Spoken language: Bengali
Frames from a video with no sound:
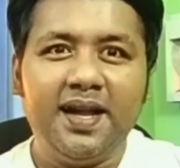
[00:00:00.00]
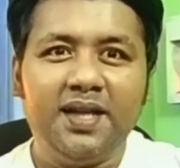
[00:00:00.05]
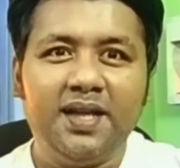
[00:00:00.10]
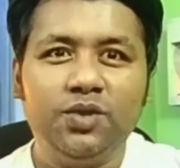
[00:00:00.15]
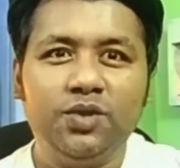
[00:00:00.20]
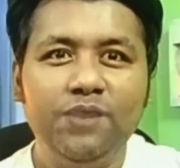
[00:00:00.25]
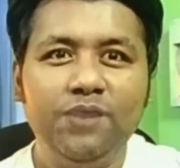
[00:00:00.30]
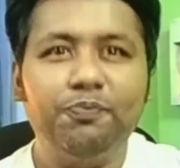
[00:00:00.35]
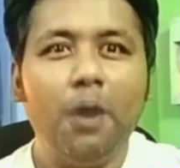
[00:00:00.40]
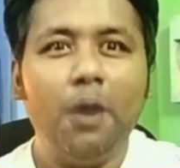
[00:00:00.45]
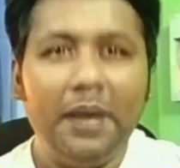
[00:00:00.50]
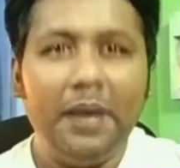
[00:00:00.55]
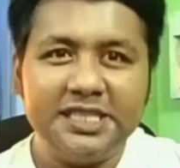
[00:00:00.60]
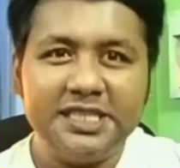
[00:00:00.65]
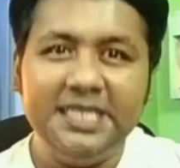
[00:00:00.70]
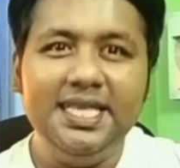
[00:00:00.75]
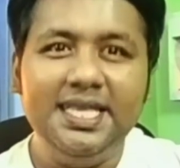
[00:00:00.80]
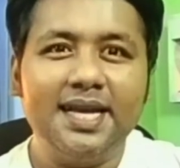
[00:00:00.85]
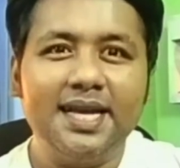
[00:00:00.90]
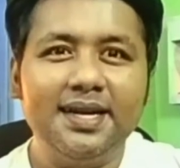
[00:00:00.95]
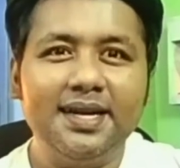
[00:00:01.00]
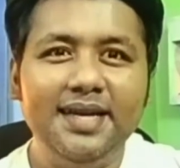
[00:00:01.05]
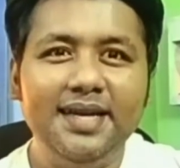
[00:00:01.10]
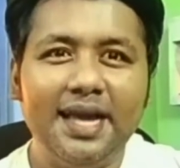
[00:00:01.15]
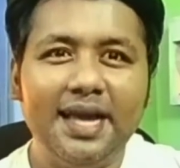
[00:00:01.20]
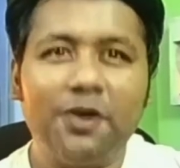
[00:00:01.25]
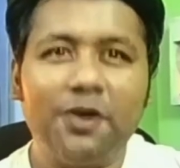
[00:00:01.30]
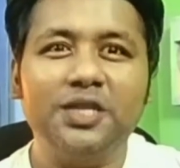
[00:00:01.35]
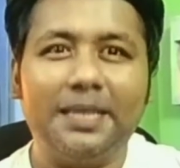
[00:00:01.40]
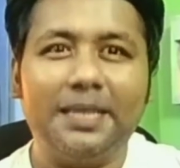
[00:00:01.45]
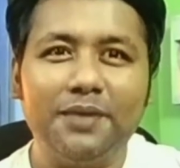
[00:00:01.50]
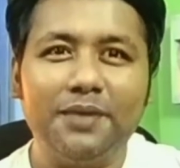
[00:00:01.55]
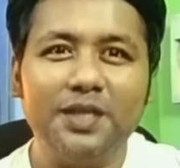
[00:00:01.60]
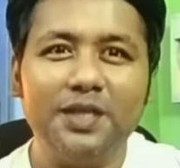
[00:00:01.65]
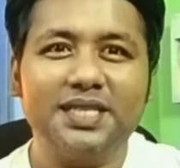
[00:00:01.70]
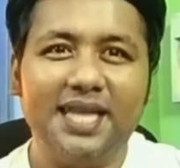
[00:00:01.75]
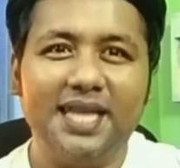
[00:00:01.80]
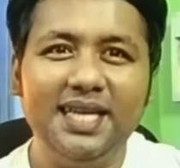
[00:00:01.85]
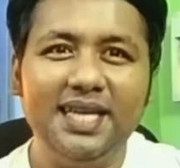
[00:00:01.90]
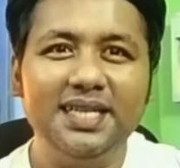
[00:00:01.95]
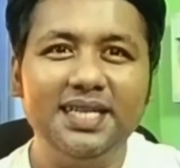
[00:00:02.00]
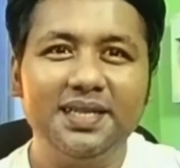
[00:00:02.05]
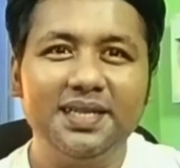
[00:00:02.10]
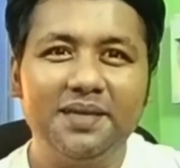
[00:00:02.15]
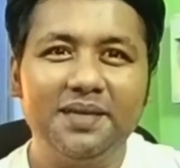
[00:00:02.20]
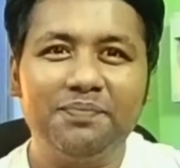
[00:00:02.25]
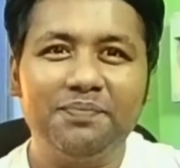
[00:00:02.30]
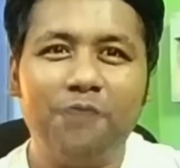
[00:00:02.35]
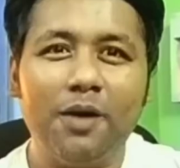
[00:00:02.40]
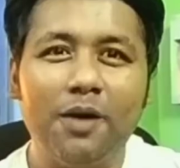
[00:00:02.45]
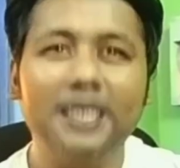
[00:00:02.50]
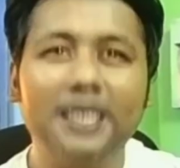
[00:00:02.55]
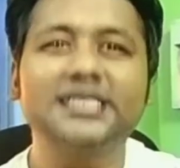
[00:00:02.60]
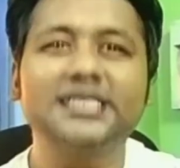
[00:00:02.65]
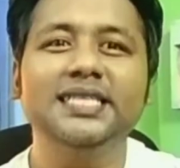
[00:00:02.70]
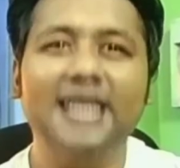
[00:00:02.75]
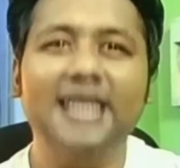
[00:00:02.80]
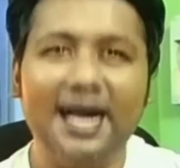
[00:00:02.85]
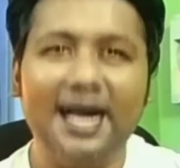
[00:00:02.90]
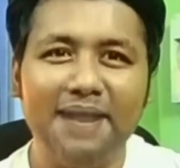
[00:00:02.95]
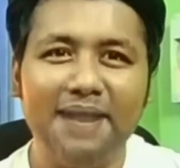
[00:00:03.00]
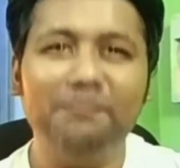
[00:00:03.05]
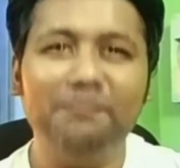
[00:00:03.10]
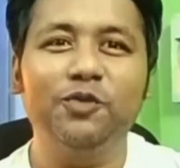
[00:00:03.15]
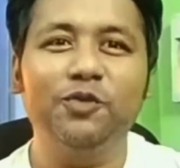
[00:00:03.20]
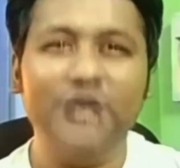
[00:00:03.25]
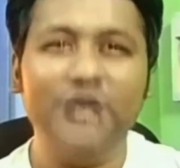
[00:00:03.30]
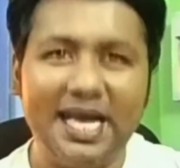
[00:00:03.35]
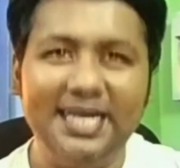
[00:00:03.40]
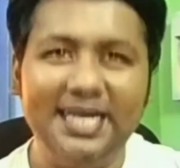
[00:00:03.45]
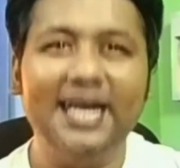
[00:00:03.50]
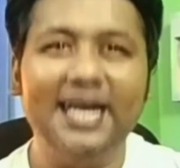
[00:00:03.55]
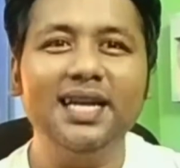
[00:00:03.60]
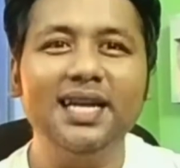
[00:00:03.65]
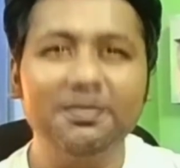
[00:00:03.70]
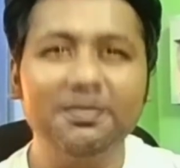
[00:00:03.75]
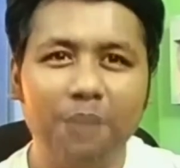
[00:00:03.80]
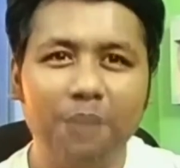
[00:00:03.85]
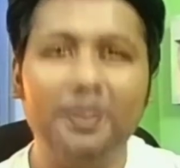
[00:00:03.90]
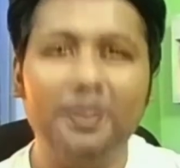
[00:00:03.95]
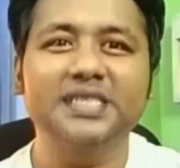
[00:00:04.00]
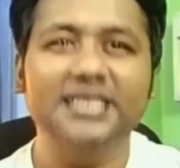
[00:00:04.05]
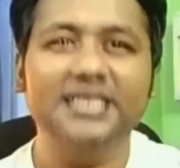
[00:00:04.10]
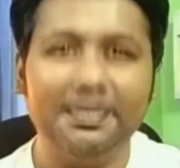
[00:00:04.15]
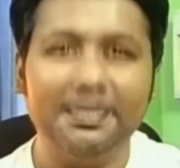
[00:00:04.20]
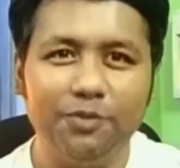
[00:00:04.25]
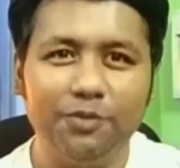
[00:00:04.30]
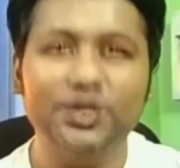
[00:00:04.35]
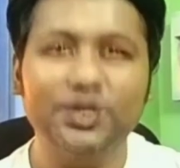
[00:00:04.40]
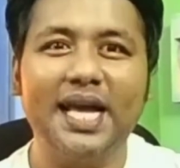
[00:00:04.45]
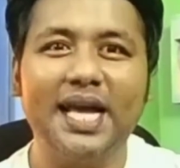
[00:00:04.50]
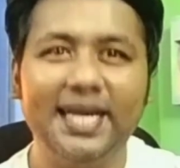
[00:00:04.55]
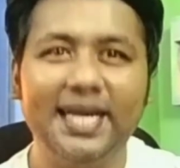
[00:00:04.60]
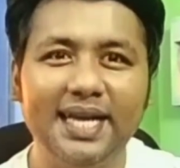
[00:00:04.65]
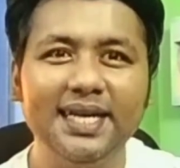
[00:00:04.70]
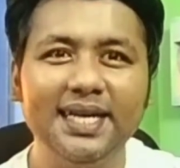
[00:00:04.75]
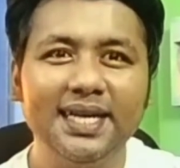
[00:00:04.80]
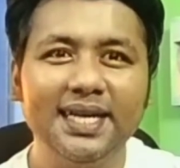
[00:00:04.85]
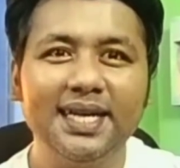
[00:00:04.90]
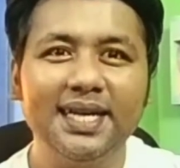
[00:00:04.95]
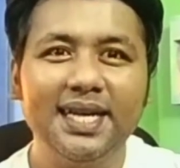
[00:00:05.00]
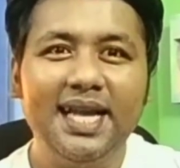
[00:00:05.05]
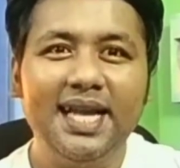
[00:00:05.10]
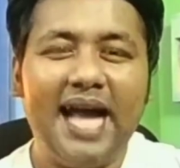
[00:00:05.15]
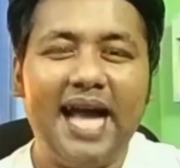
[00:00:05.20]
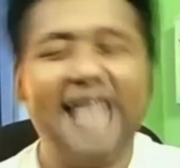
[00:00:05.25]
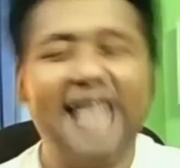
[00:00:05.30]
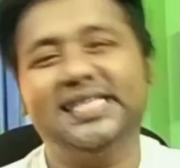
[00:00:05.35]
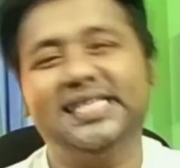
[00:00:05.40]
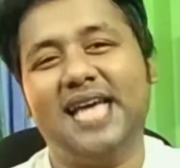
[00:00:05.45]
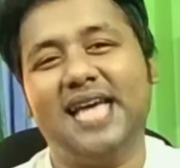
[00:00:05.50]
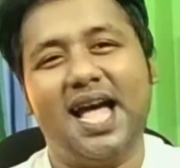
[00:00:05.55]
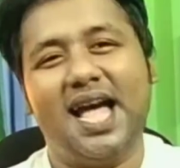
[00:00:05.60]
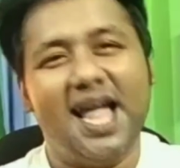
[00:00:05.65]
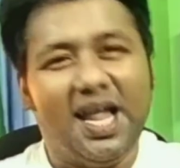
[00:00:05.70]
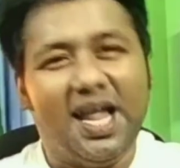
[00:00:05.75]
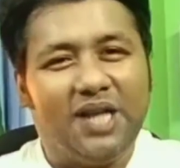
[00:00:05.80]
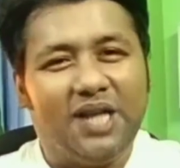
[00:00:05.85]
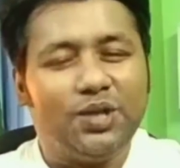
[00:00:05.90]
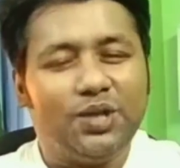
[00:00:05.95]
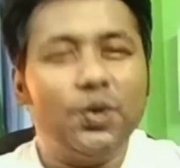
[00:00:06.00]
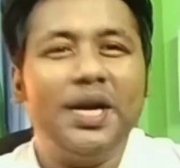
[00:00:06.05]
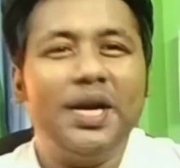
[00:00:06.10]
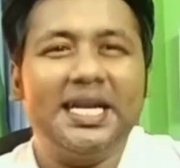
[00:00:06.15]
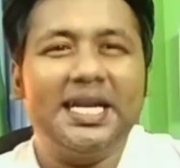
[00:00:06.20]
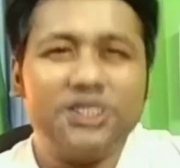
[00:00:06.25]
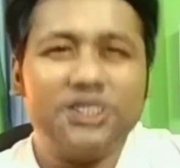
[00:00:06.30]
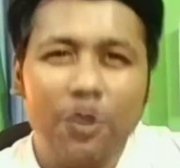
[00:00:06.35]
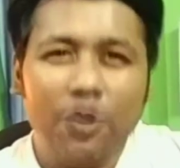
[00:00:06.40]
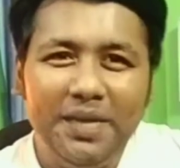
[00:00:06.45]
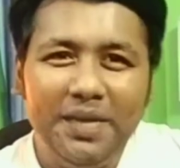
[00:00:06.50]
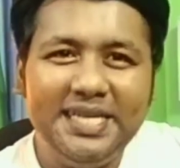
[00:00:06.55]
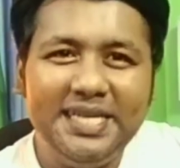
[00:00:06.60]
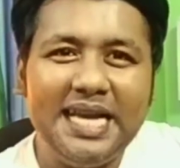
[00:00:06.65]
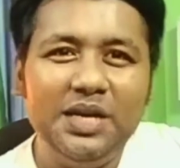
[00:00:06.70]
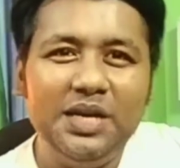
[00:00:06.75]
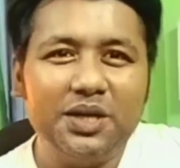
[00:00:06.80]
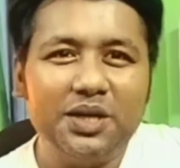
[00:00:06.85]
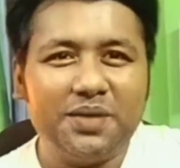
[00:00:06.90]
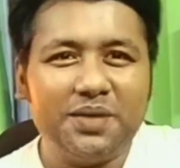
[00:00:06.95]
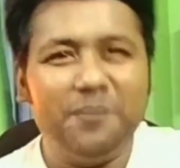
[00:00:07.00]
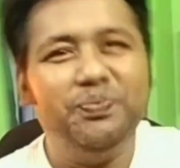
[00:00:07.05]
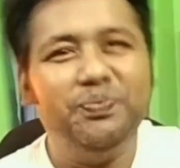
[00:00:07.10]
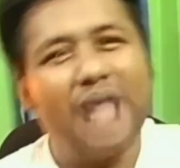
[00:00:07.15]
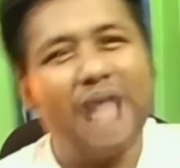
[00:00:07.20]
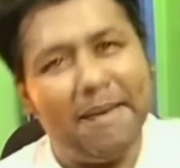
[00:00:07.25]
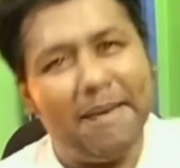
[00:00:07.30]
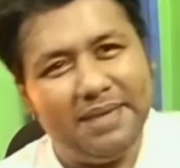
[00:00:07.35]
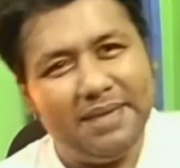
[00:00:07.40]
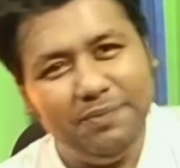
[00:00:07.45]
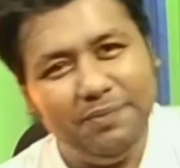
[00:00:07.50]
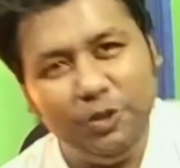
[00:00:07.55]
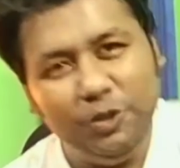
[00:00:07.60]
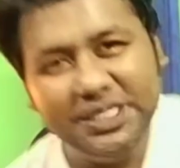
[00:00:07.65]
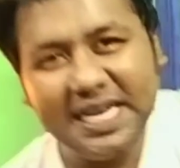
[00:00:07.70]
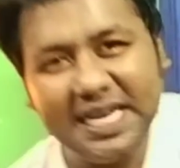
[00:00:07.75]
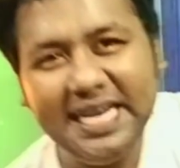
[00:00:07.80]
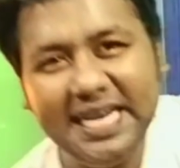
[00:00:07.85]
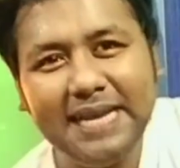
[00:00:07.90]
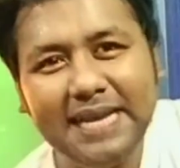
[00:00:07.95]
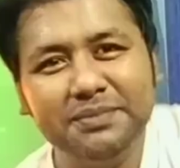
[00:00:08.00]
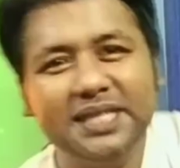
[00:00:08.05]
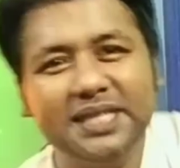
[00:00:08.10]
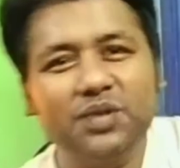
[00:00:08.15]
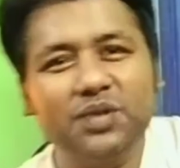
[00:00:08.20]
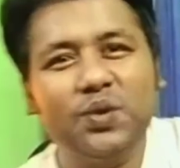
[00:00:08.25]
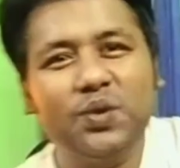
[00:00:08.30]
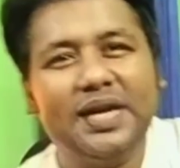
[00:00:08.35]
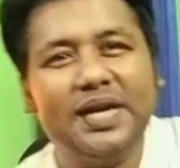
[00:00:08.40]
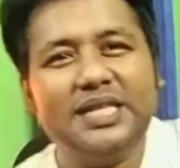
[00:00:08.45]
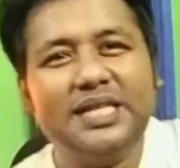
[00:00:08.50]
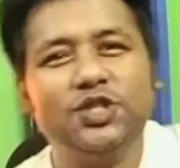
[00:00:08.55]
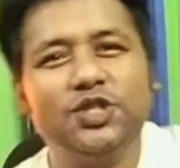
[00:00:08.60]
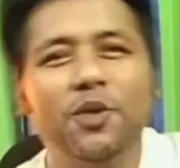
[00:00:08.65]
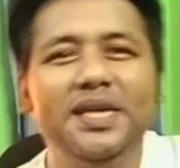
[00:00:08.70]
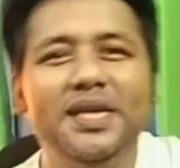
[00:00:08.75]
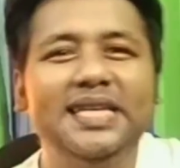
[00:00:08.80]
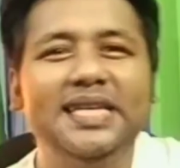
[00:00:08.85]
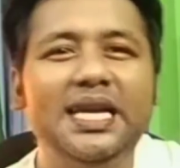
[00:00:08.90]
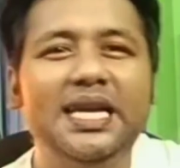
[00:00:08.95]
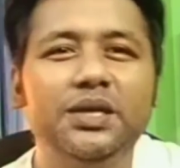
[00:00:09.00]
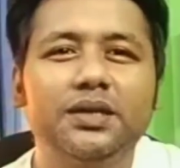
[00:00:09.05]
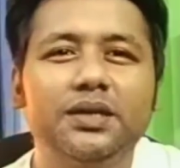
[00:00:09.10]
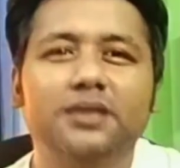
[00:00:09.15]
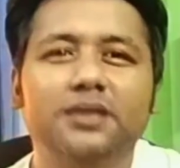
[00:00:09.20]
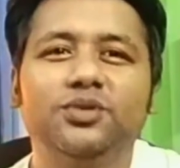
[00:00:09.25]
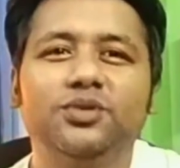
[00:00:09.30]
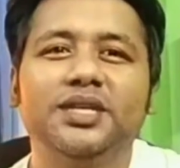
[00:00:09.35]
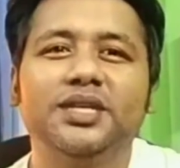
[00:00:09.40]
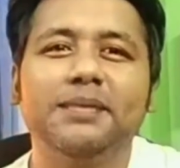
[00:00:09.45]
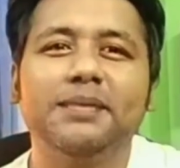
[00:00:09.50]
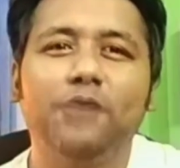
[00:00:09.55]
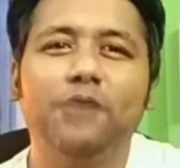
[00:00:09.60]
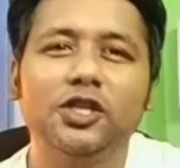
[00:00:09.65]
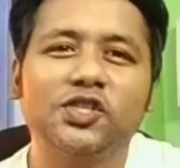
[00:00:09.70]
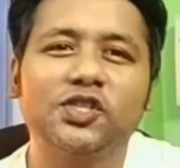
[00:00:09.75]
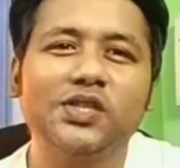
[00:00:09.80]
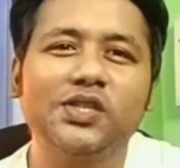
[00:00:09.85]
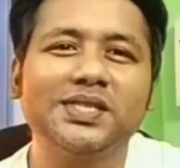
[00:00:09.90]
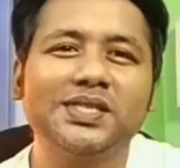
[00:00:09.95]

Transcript: তুই প্রবাসীদের নিয়ে কথা বলস হ্যাঁ প্রবাসীরা বোধাই হ্যাঁ প্রবাসীরা বোধাই হ্যাঁ আচ্ছা তোর এটা ছবির ডায়লগ আমি বুঝা নিলাম যে তোর এটা ছবির ডায়লগ তুই এটা বলছস